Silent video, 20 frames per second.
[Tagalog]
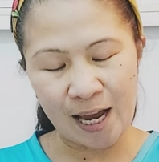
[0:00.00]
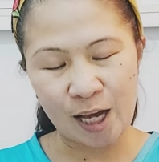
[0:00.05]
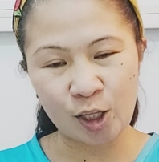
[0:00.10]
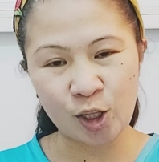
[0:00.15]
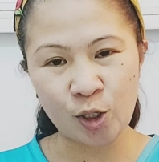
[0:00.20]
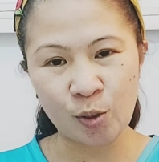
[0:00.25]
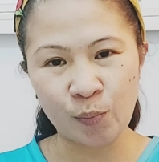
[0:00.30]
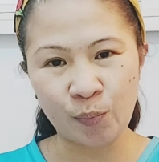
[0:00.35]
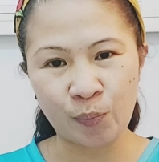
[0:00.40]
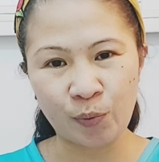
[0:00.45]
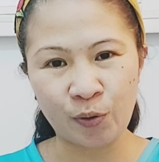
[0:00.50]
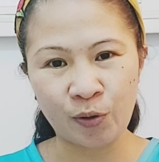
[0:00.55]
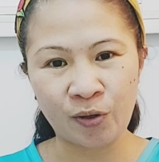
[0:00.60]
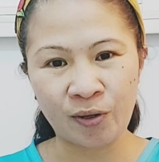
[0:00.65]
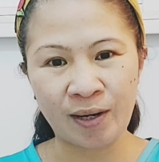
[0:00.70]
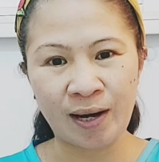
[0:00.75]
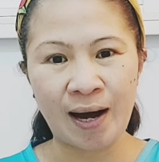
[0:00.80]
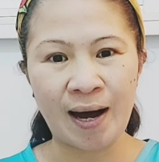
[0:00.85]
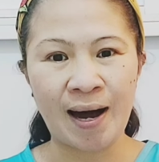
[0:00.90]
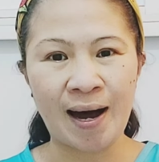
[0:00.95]
Ito
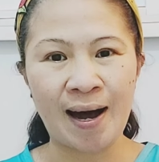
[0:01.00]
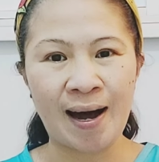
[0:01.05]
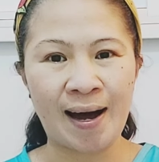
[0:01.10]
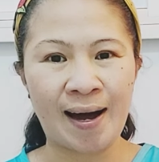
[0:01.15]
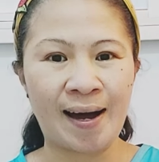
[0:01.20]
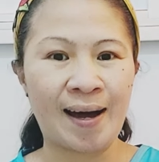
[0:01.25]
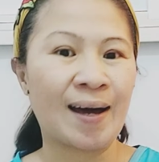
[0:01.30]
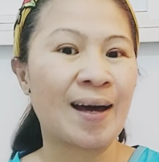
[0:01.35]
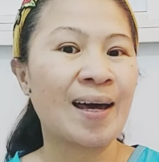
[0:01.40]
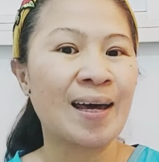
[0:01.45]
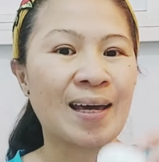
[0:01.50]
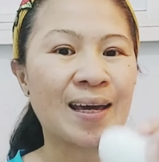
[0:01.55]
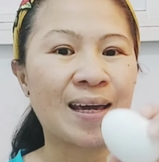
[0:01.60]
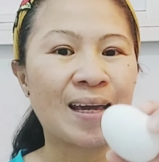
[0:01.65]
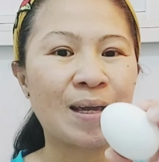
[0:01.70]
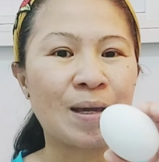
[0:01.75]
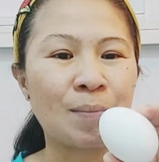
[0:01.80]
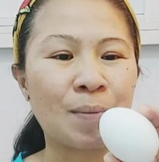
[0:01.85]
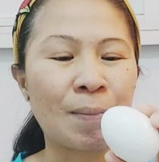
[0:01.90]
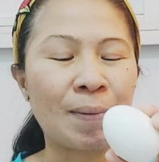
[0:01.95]
po, uh,
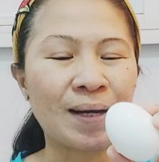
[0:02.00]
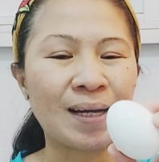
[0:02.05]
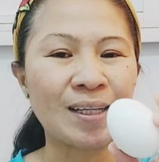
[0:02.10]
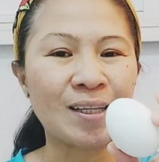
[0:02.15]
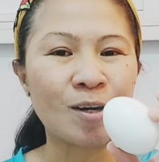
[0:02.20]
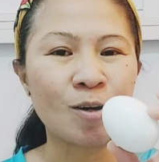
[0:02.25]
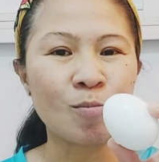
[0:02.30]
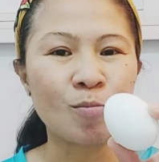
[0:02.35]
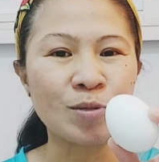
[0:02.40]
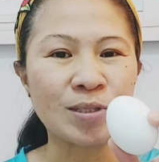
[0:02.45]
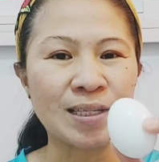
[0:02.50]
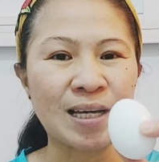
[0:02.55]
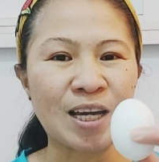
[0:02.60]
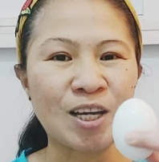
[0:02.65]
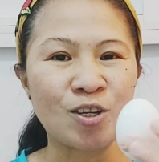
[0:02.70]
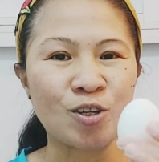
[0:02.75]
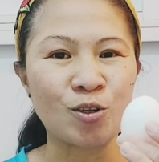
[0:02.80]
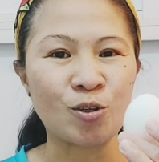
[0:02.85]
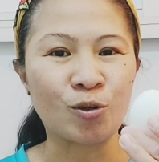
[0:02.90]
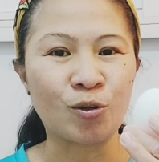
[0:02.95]
ipapakita ko po sa
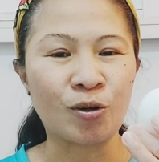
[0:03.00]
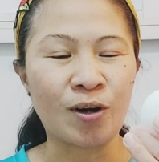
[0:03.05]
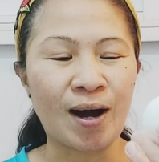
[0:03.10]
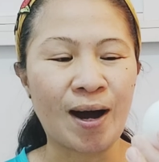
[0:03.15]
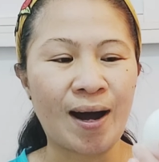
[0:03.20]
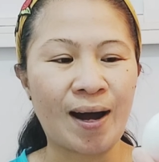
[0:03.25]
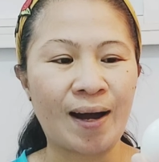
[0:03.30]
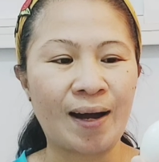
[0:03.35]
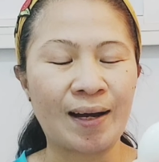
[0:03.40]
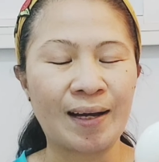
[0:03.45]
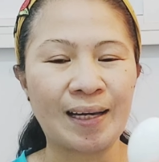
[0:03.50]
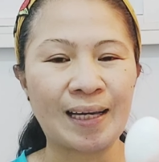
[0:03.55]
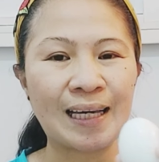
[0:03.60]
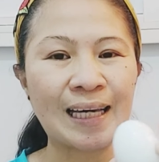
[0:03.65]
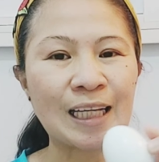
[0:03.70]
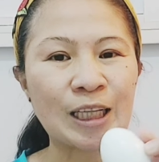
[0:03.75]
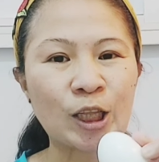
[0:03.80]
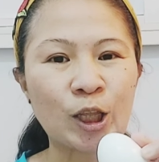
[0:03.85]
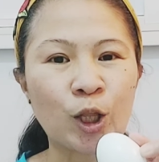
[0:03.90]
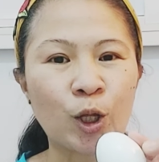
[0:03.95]
inyo ang
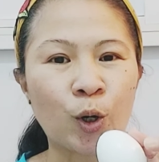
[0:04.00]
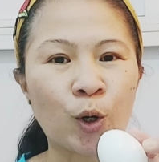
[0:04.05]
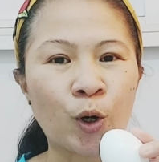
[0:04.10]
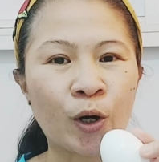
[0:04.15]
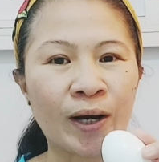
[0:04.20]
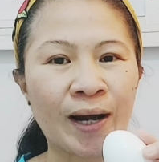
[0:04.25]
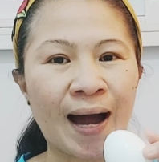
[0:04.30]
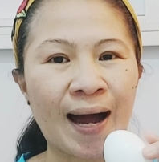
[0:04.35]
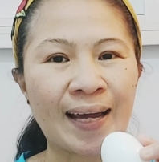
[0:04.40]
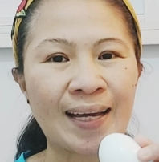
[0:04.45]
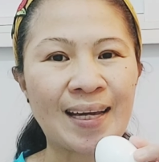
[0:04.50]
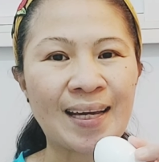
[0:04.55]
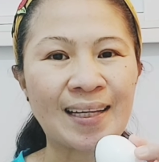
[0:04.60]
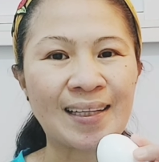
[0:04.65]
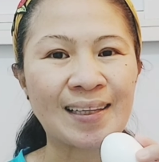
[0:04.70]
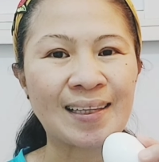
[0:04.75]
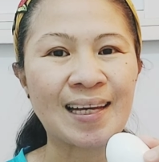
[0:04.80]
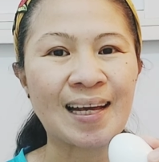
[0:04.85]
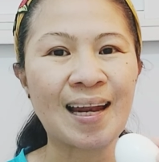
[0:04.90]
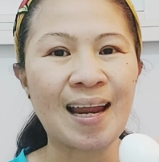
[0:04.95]
itlog ay
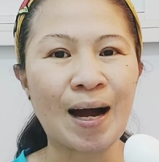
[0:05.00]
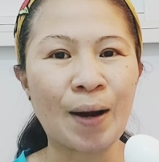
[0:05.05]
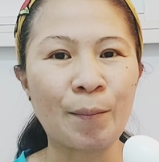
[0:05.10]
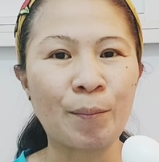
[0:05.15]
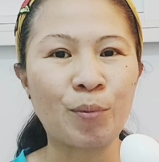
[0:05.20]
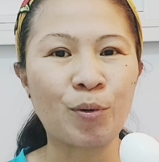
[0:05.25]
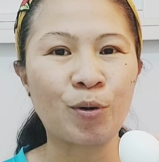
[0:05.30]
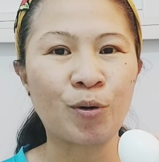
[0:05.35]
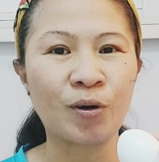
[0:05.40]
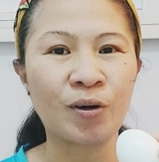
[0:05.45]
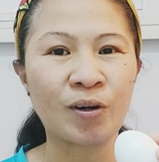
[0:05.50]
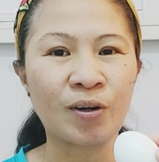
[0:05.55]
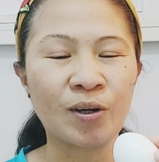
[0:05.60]
hindi lang po